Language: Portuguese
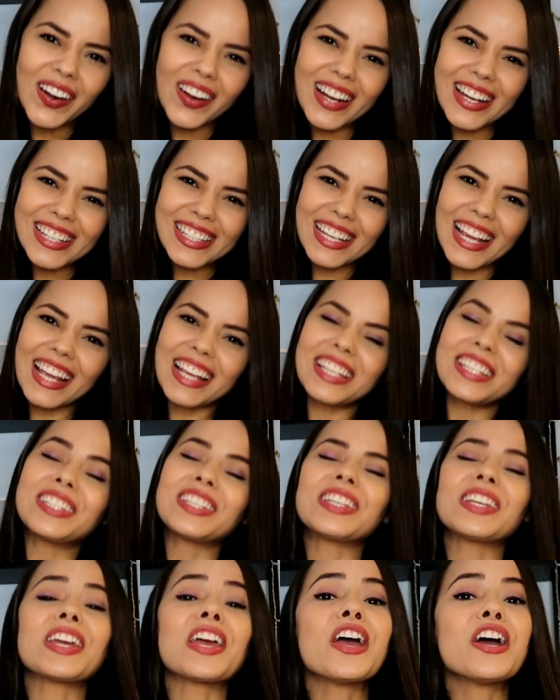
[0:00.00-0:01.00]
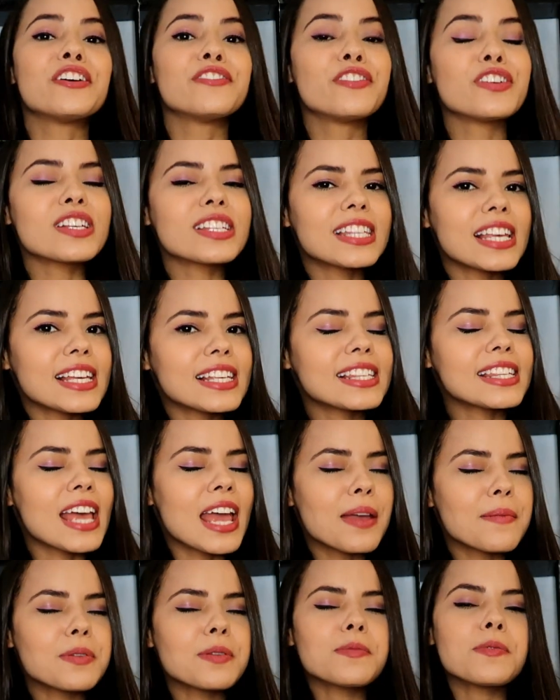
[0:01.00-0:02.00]
Oi, gente! Vocês
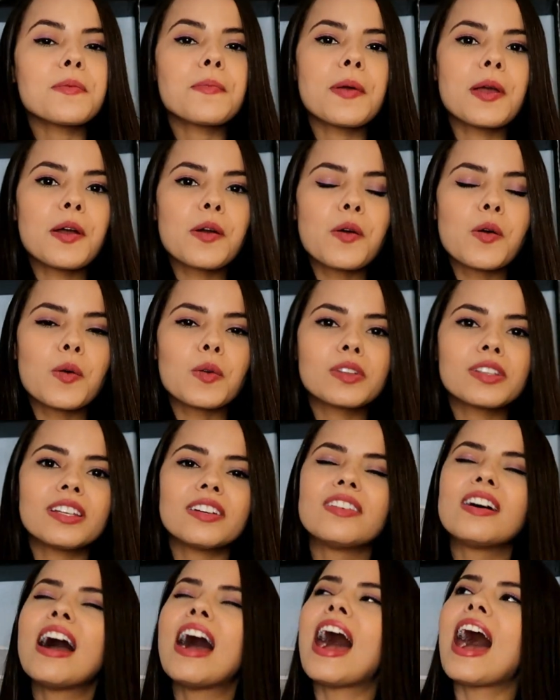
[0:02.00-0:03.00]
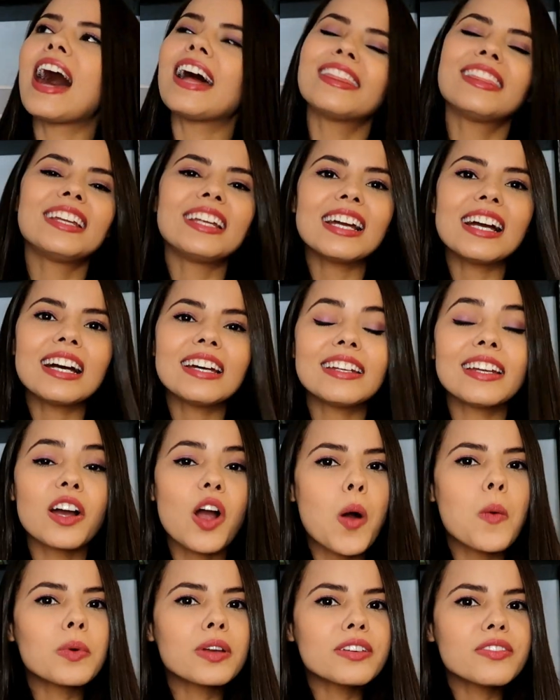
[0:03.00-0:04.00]
sempre me perguntam,
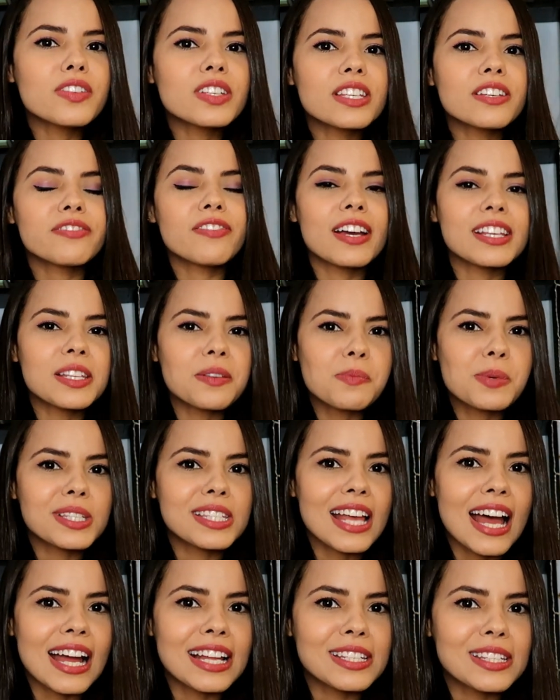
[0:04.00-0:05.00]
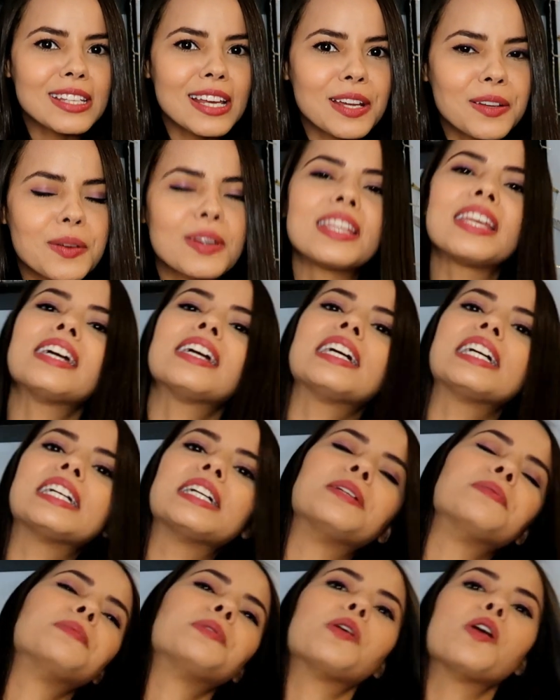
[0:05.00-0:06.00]
Adriana, como que você faz amizades aí no
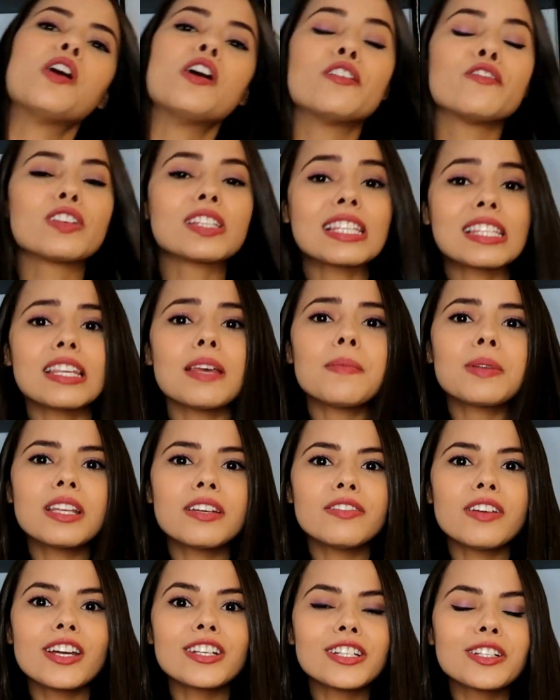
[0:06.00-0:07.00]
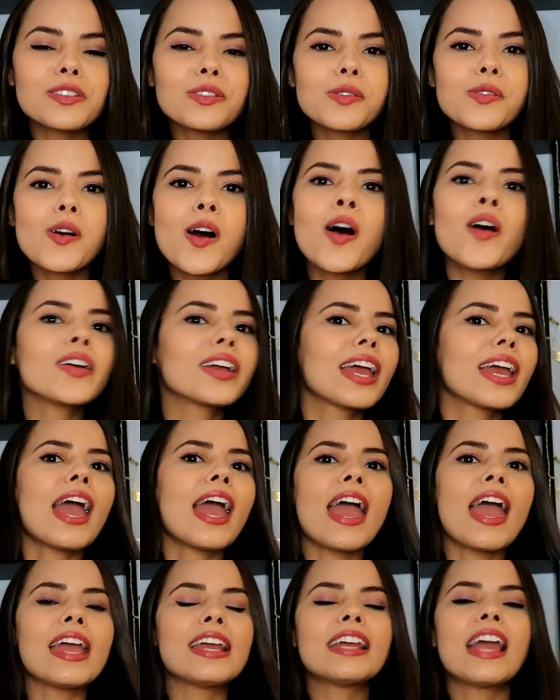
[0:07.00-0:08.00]
intercâmbio? Você sempre tá viajando com
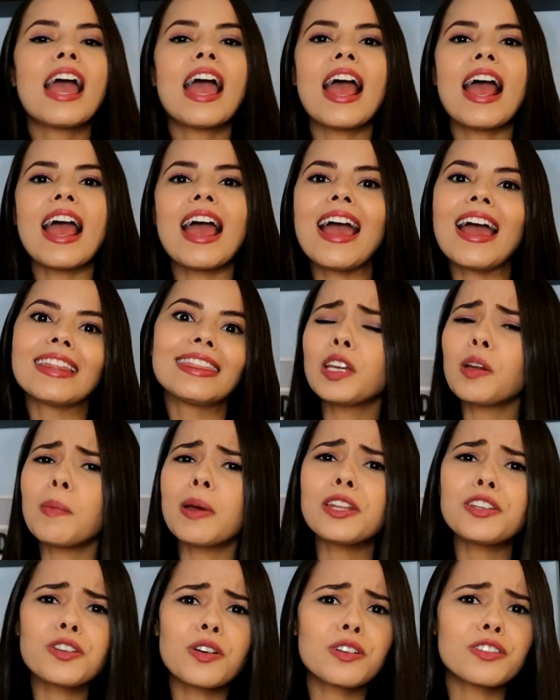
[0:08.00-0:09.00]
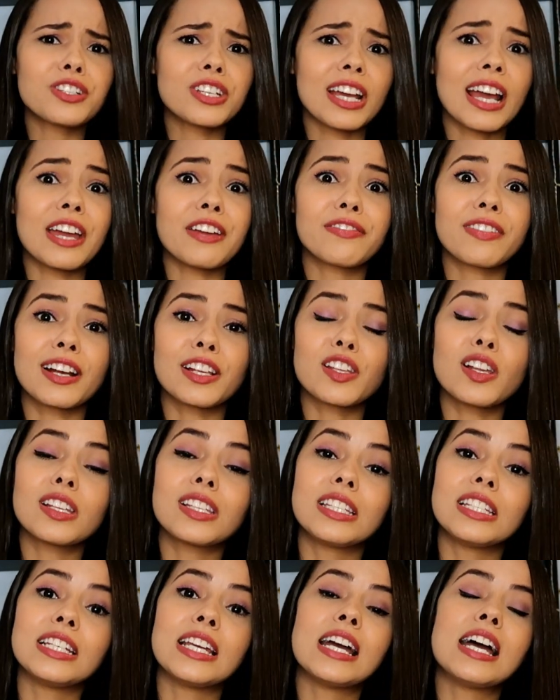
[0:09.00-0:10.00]
alguém, é, tenho medo de quando chegar e ficar
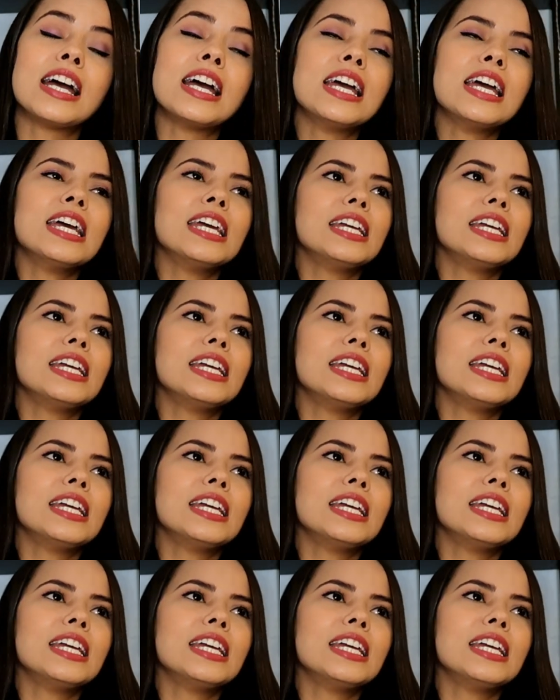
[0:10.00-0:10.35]
sozinha.